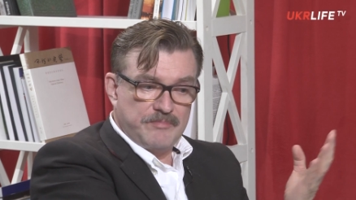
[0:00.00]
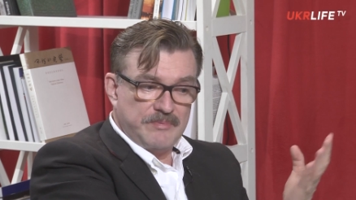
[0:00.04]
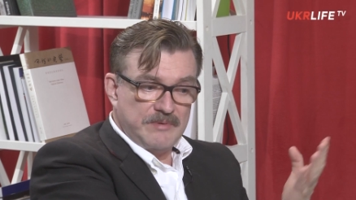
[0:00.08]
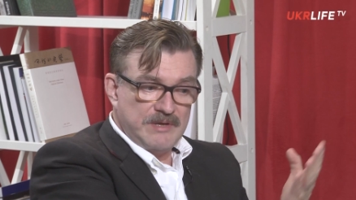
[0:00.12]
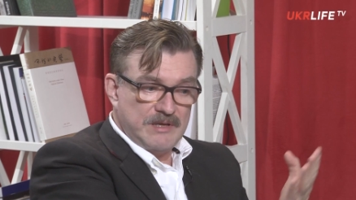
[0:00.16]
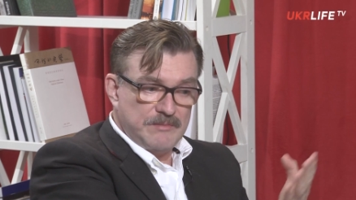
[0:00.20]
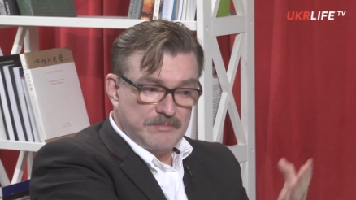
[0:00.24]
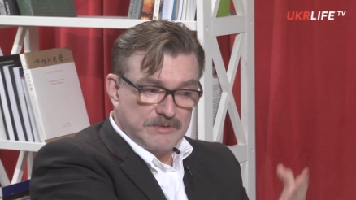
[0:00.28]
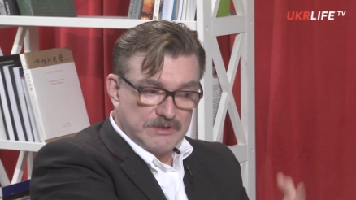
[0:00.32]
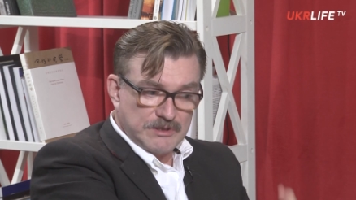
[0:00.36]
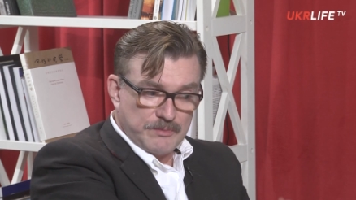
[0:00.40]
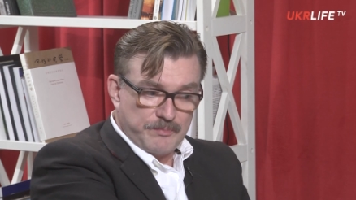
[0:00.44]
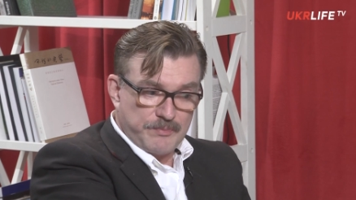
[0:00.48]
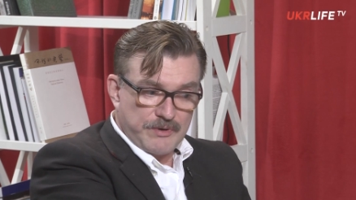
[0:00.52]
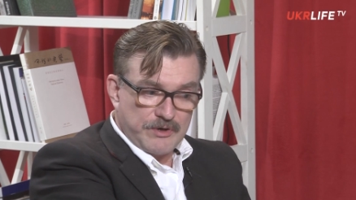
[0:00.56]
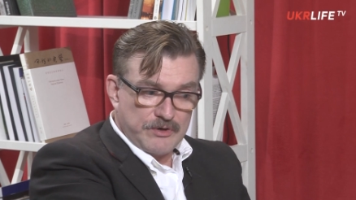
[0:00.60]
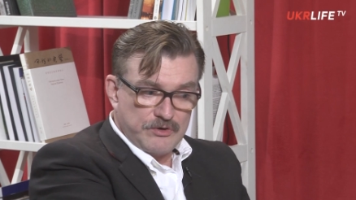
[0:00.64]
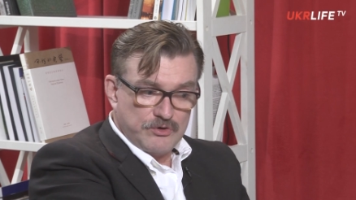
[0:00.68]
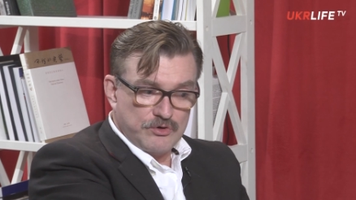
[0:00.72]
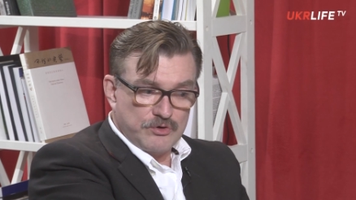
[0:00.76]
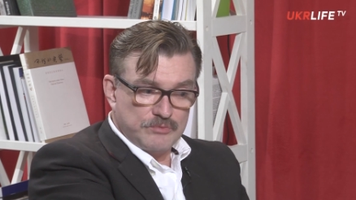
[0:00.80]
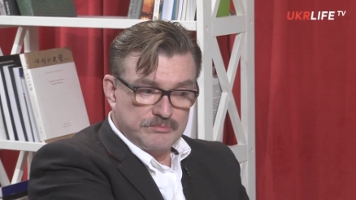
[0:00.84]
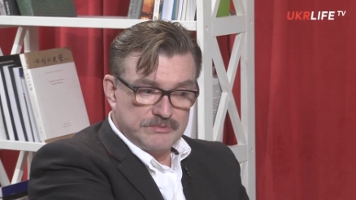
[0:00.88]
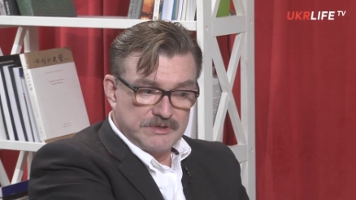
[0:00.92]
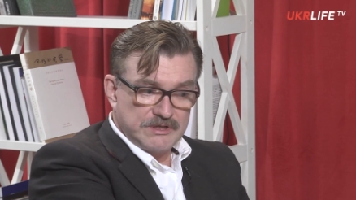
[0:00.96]
Именно при
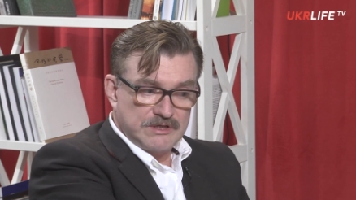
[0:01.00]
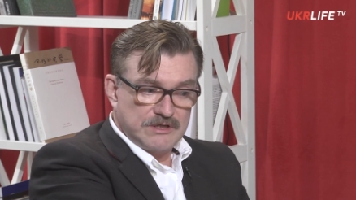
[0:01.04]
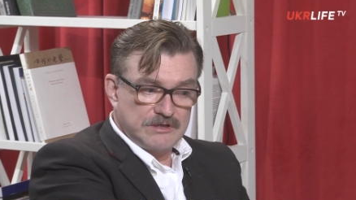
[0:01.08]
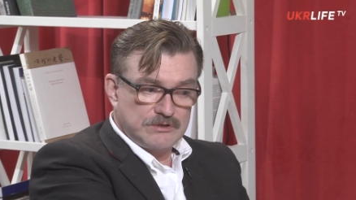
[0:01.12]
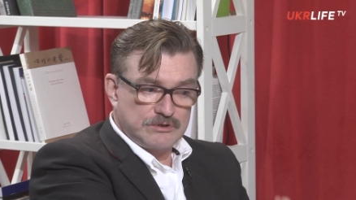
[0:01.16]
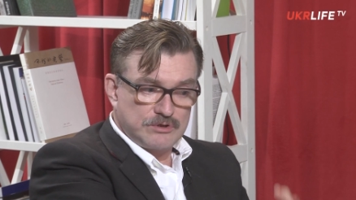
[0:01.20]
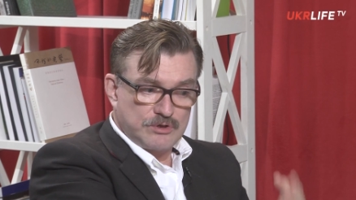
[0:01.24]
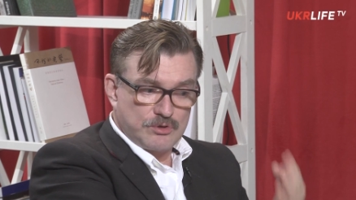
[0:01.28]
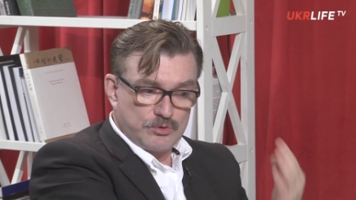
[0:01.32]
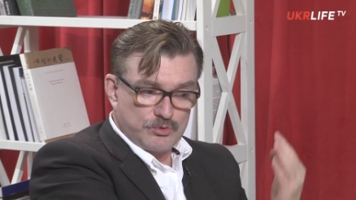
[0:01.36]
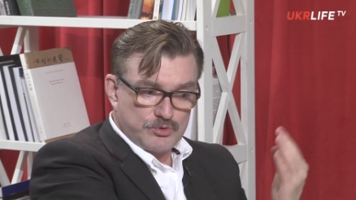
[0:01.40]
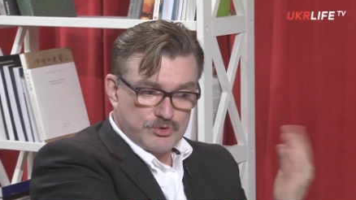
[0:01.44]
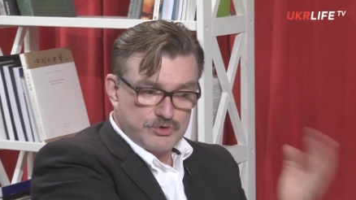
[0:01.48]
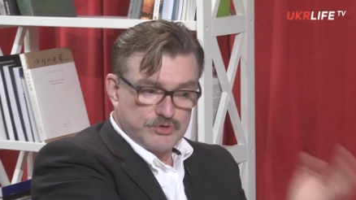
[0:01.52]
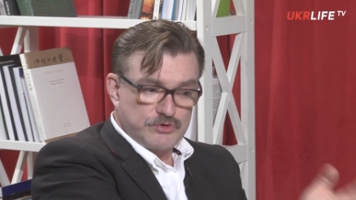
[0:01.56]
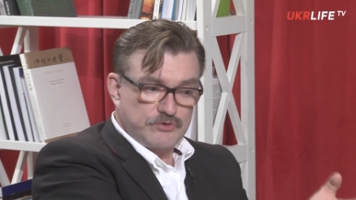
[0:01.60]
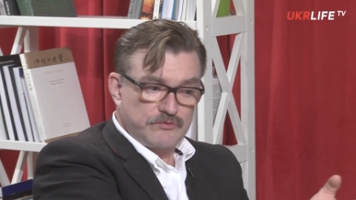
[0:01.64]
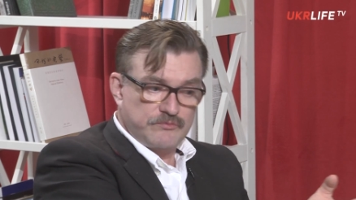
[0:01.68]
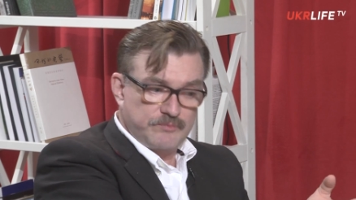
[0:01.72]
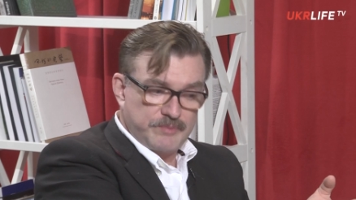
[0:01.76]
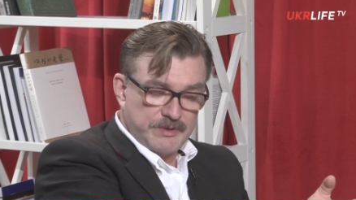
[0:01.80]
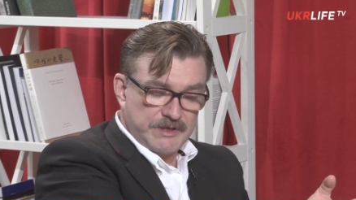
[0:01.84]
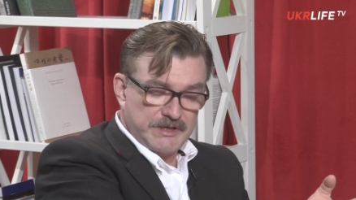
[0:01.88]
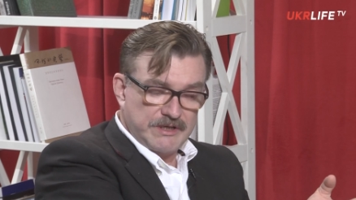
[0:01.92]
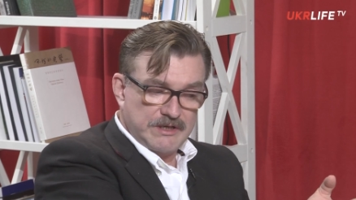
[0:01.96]
нем Никит Хрущев
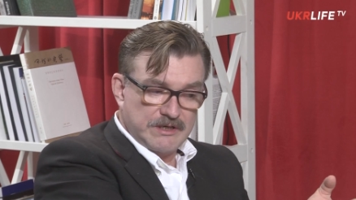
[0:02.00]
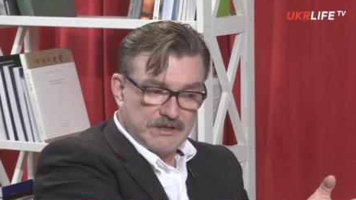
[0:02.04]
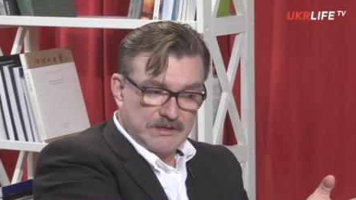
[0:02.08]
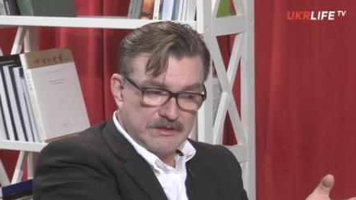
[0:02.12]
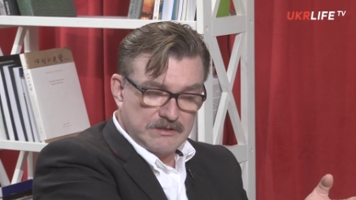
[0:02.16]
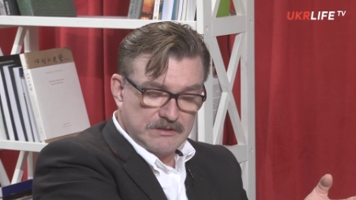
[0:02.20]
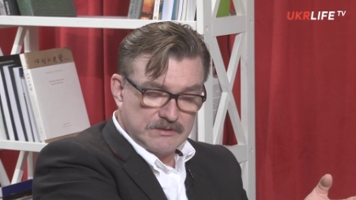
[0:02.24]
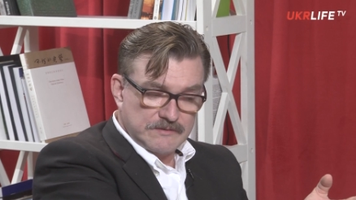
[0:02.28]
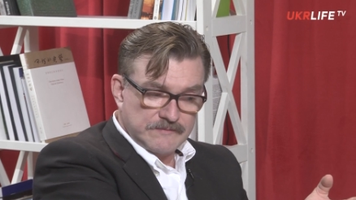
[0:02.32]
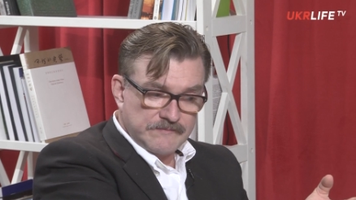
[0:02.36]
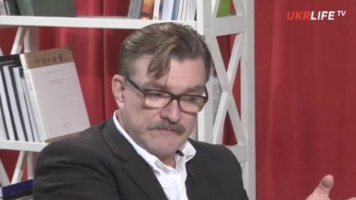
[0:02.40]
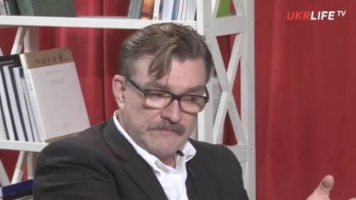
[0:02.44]
приехал